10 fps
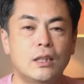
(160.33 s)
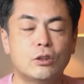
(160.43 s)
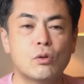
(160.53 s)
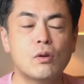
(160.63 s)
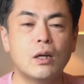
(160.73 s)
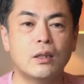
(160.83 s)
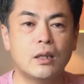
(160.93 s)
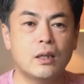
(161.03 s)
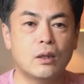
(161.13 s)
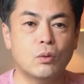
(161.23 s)
そこから
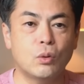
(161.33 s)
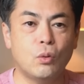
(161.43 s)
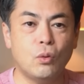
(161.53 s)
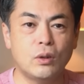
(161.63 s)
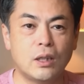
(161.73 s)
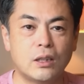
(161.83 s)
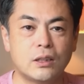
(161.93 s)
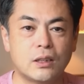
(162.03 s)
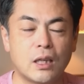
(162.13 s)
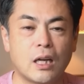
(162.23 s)
ね、この方位に合わ
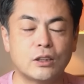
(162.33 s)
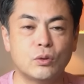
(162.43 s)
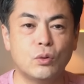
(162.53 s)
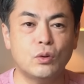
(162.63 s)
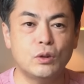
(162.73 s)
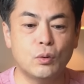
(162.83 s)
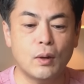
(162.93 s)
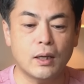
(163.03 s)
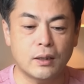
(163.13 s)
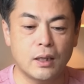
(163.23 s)
せて8方位を
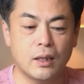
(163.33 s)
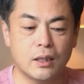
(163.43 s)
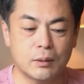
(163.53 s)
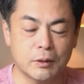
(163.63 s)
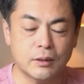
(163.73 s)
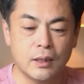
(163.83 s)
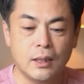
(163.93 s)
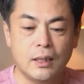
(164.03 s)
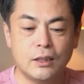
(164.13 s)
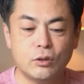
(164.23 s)
分けていきます。